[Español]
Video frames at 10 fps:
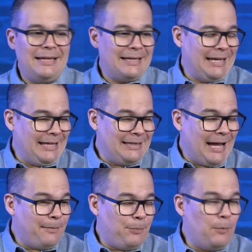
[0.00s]
que
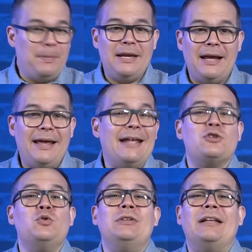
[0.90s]
dar propina
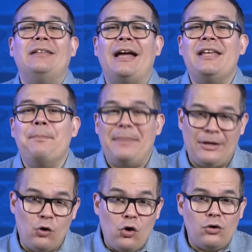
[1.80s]
es un detalle
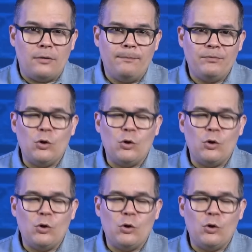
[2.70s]
menor